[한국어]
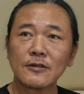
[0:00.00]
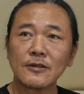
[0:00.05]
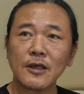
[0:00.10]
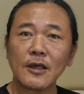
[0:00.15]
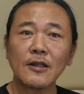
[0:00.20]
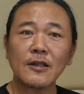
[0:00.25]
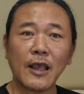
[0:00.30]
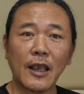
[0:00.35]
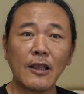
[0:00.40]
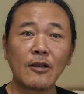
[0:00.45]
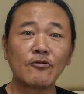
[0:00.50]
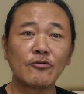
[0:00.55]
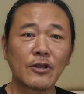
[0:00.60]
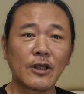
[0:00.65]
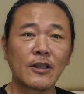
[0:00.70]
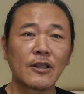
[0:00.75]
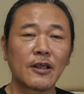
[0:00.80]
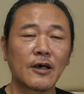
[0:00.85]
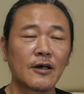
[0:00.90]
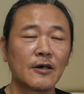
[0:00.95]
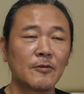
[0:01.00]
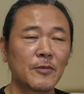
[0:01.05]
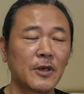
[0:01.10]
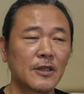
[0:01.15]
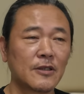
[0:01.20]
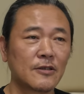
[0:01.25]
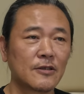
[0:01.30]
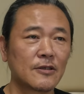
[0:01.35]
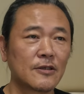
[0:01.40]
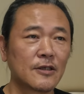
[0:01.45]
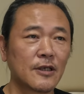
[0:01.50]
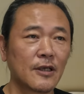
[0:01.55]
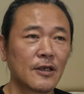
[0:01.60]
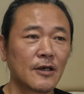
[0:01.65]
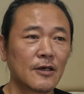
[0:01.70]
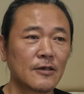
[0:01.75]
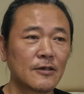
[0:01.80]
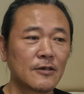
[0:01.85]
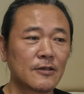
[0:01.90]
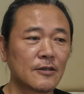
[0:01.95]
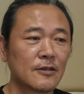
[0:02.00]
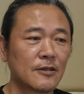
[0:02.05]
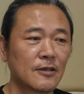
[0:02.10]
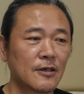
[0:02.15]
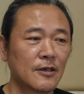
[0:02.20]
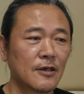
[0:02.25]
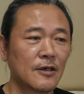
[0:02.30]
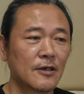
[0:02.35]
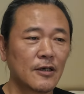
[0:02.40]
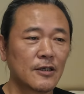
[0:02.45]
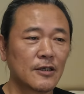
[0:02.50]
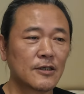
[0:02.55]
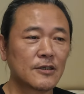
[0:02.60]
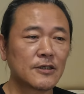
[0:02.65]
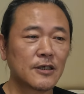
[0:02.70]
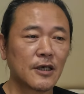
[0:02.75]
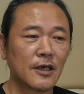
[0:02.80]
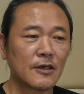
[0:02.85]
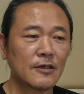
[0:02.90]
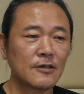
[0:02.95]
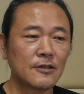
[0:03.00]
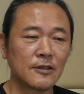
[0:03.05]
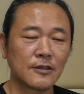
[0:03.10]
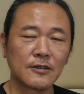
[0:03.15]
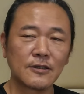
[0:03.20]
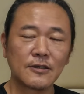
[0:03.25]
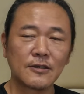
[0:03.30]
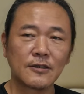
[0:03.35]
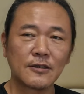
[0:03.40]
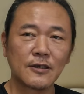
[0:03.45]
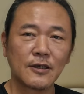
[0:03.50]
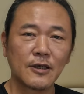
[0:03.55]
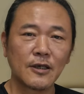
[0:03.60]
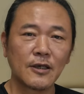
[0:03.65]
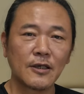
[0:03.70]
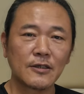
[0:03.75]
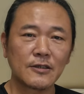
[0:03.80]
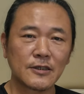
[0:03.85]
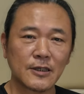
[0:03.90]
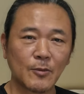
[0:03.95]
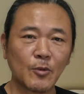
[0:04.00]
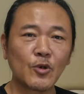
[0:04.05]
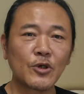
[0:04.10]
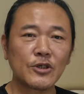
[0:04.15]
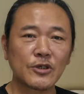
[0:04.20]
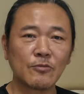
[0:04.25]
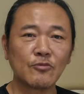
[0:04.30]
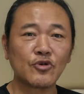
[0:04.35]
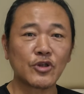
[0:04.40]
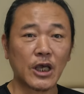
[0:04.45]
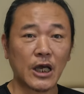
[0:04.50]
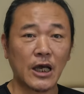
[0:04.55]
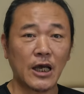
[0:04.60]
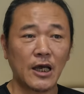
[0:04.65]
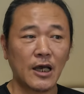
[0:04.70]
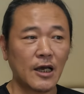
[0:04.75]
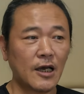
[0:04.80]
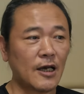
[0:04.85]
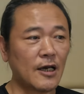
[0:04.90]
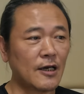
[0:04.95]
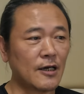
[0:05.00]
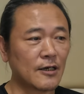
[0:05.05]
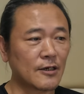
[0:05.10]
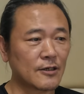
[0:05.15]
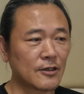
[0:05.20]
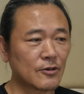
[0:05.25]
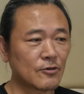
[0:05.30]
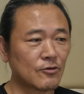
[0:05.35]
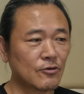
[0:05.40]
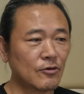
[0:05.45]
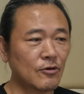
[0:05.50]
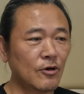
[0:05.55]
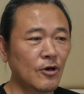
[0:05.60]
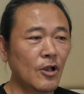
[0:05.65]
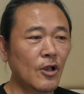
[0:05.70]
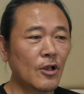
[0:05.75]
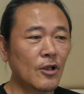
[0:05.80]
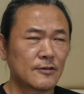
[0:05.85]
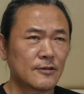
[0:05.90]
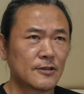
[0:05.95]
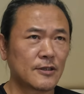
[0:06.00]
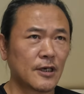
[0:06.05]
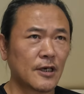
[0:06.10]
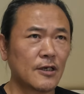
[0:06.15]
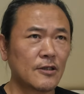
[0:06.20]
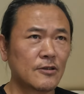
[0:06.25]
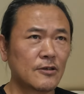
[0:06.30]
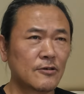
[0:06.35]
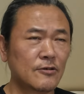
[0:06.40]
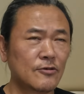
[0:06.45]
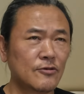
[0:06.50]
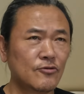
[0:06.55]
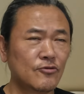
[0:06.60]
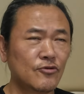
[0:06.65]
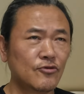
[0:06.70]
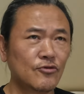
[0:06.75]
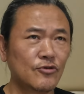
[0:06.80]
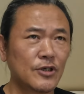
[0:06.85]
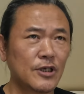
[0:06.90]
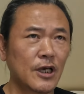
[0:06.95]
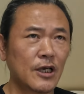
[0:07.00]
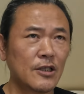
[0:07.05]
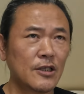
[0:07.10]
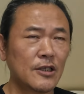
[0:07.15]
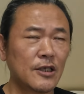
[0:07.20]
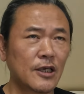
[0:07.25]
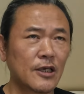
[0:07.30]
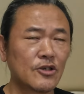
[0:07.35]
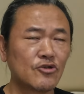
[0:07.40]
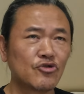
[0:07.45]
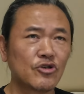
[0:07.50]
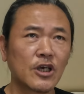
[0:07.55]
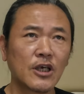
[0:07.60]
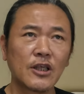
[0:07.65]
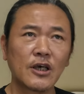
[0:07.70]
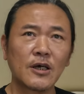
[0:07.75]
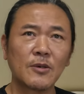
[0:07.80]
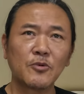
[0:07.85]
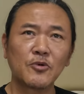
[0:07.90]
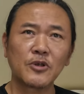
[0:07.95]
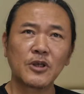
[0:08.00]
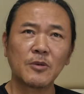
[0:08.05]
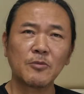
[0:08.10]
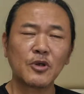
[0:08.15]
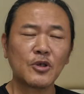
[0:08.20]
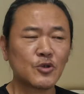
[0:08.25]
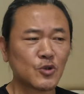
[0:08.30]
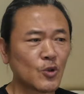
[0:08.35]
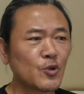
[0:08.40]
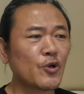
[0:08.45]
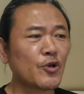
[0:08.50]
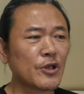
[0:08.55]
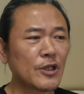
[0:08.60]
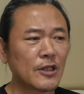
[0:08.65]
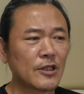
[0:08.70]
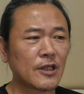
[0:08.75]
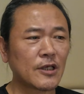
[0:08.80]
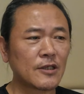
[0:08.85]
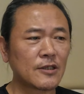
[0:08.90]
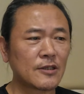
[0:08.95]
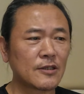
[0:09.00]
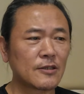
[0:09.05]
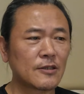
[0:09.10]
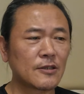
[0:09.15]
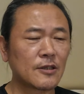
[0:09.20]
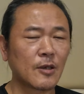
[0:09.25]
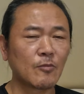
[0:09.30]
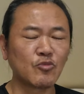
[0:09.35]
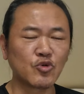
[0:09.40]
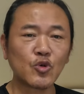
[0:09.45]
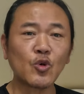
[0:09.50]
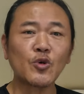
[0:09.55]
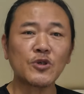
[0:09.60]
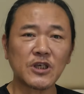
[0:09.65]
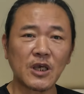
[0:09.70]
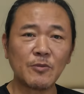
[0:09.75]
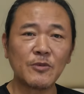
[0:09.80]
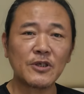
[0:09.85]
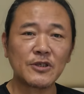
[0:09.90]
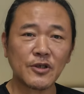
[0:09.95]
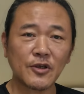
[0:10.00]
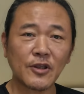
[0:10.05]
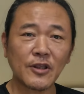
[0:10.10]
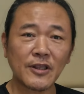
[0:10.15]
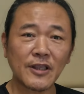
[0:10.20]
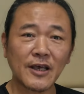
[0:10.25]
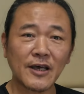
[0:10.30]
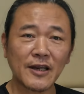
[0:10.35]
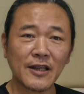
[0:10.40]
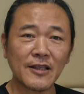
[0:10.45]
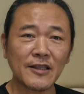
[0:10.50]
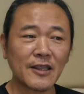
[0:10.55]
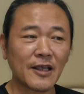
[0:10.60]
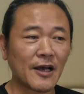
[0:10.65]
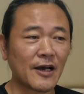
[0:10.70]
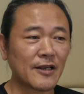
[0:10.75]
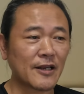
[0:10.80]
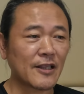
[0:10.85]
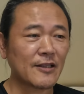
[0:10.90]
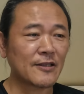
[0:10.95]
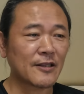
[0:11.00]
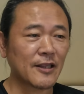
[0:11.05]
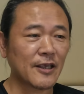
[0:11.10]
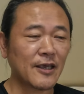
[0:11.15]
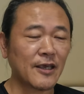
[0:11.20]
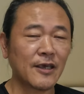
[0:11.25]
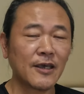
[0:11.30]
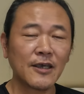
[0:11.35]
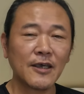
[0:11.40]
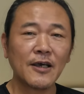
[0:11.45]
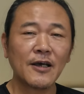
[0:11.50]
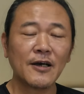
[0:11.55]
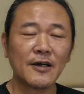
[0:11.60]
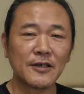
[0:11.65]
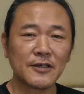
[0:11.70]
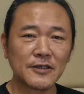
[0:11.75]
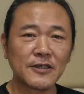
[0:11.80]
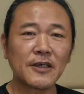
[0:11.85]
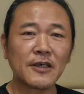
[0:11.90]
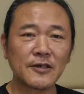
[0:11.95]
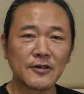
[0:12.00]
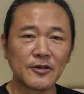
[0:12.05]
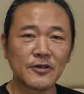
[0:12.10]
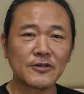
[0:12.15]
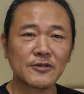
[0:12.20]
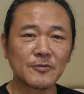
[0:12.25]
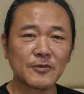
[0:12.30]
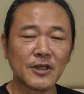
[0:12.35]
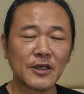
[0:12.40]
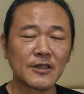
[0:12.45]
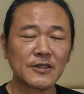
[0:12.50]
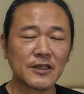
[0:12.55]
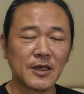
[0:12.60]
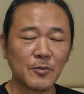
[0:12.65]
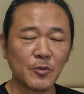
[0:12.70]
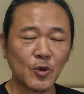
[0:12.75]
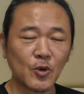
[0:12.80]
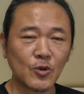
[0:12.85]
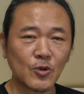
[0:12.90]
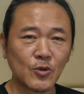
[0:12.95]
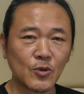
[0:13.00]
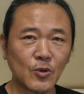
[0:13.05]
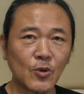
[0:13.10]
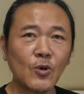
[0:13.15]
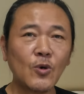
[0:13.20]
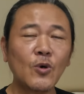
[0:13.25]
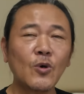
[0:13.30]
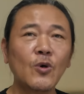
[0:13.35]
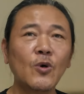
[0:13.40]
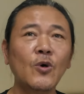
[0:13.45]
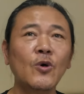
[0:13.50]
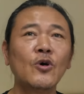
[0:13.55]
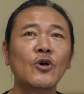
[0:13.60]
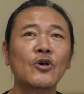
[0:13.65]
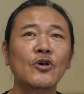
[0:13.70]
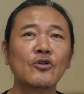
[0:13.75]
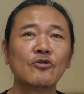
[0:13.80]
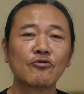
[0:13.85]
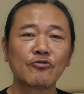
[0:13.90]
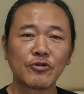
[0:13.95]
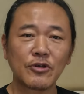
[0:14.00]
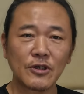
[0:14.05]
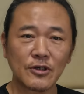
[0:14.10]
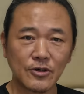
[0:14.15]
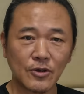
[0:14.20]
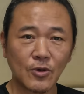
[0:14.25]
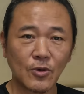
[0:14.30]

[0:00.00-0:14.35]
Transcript: 책을 다 읽고 난 다음에 드는 생각은 이 책은 제목이 전부다. 아, 그리고 제가 늘누이 하는 얘기 중에 하나가 뭐냐면 소설은 일단 네, 무조건 재미있어야 된다라는 생각을 하는데 어, 이 책이 그렇습니다. 제목도 눈길을